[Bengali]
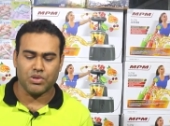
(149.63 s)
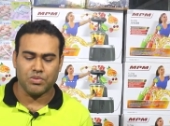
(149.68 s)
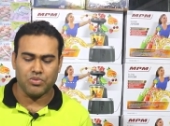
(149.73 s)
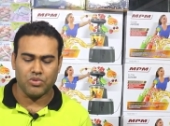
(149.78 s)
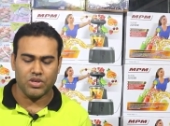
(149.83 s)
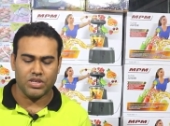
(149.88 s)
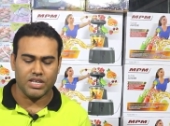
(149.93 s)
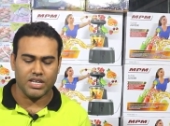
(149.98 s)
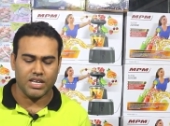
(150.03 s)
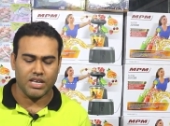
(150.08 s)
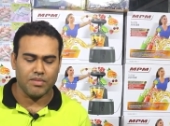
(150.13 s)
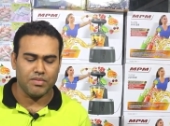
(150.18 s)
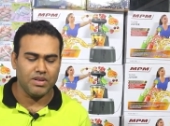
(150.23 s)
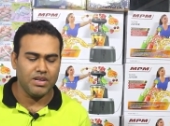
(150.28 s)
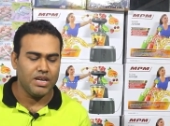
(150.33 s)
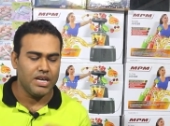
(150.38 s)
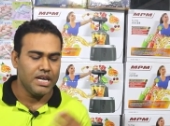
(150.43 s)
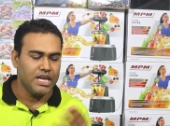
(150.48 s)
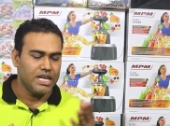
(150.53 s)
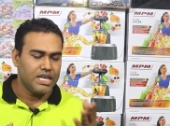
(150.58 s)
অটো বলে থাকি আমি
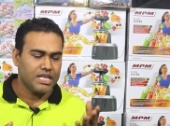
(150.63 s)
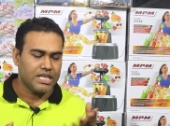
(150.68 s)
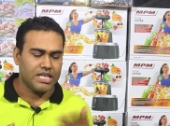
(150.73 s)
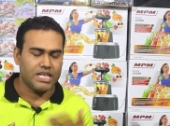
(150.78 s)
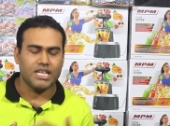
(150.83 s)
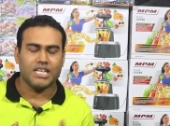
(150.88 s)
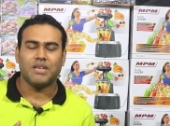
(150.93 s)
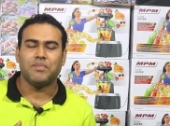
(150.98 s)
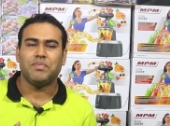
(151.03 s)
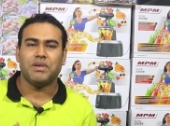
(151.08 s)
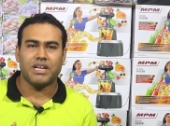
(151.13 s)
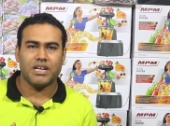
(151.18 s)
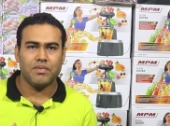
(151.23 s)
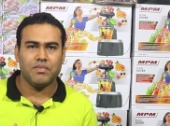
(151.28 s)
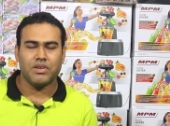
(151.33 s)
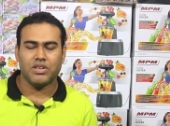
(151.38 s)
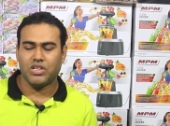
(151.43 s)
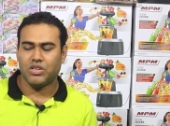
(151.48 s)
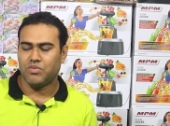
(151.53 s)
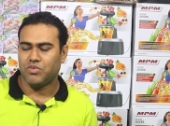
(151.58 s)
সেটা একটা ব্যাটারির
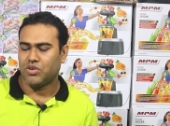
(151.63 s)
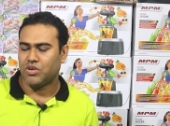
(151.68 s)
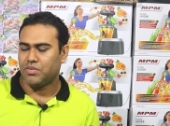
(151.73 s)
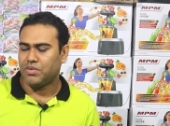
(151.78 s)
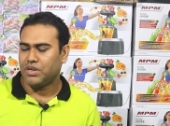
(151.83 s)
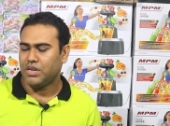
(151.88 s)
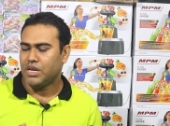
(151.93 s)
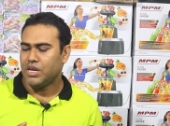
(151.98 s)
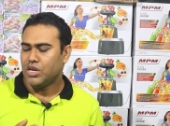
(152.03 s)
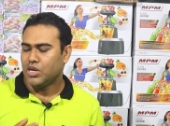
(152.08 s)
মাধ্যমে হবে